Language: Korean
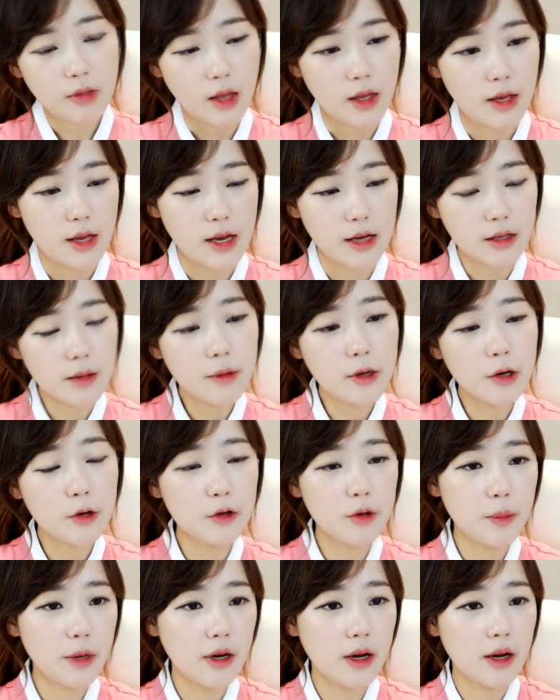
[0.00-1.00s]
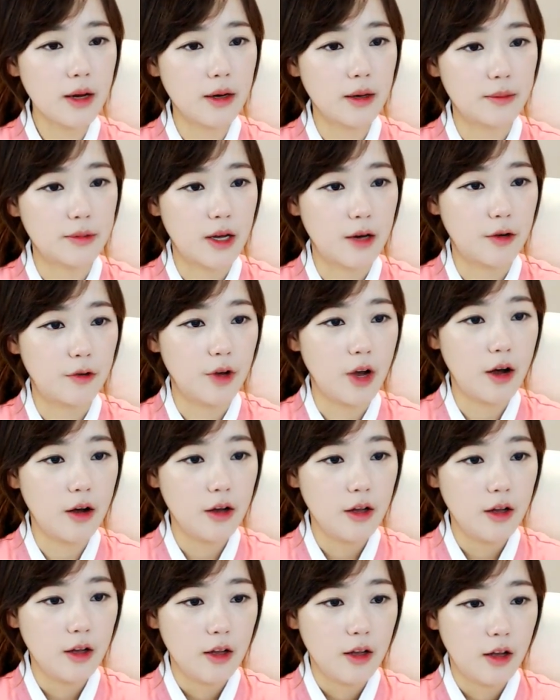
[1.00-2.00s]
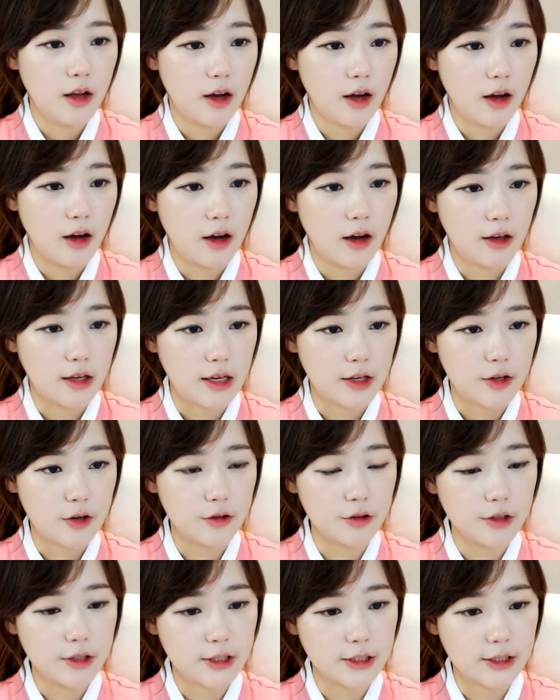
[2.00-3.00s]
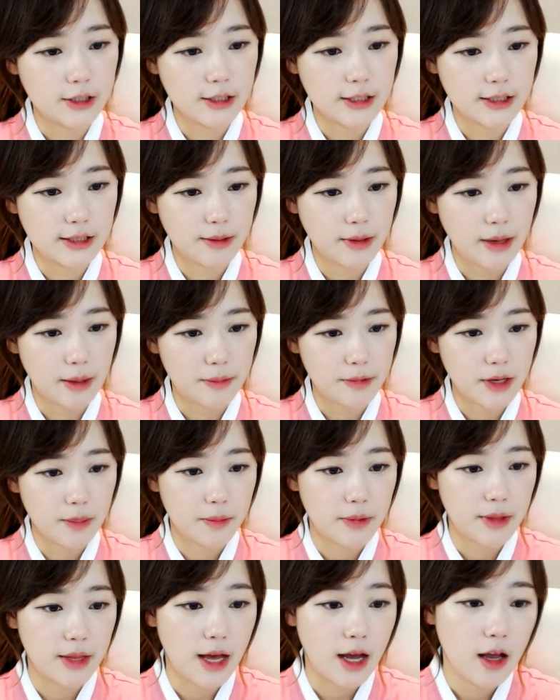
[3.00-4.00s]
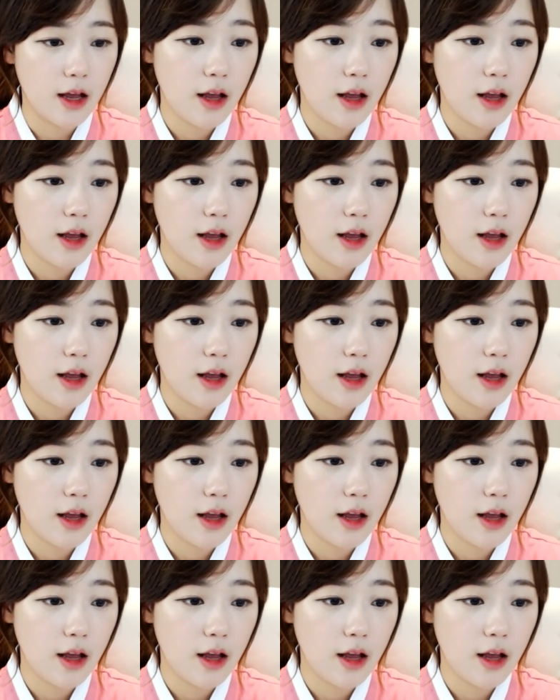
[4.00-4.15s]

야사마루님 예, 팬가이 감사하고요. 아, 예, 정글 징글스님 감사합니다.